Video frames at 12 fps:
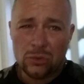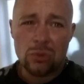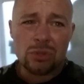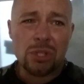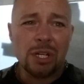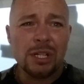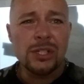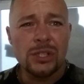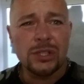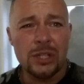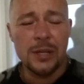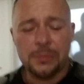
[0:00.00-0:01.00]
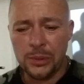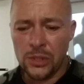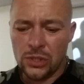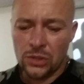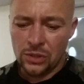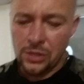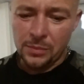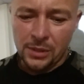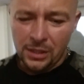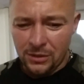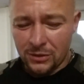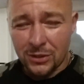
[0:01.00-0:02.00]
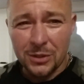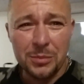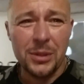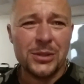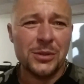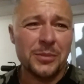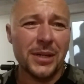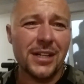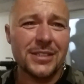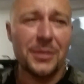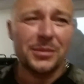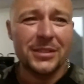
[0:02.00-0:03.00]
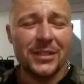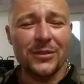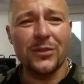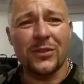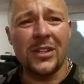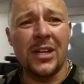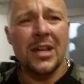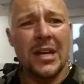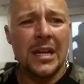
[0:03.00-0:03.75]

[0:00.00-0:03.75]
już tyle cisnąłem 58 kg gdzieś to była siódma klasa podstawówki